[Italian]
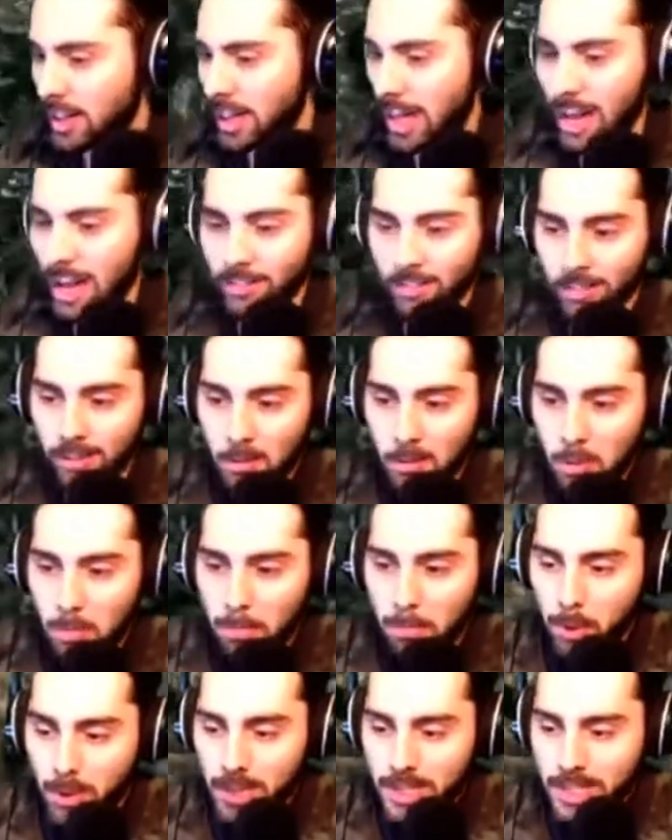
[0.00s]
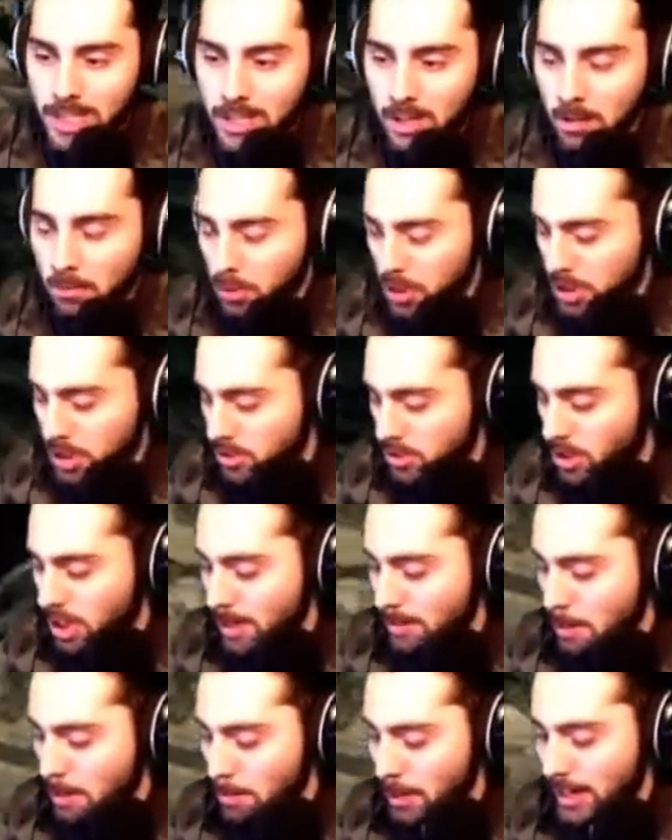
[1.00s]
Avevamo pochissime
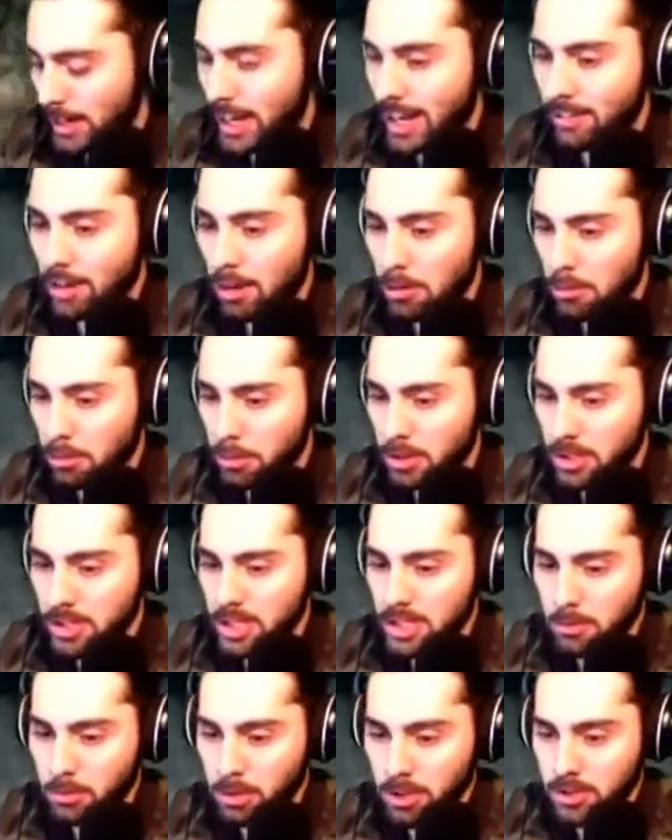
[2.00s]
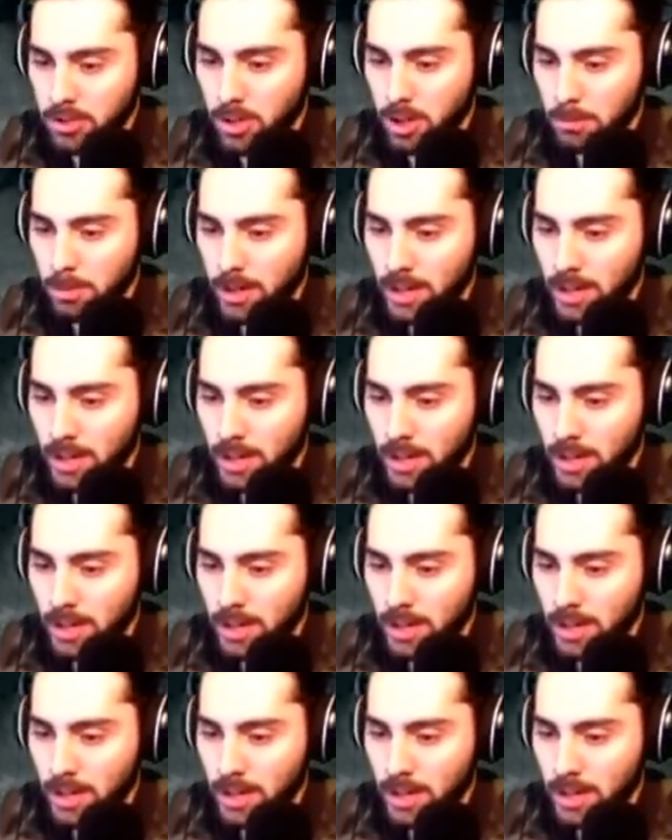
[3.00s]
munizioni, ma perché avevamo pochissime munizioni?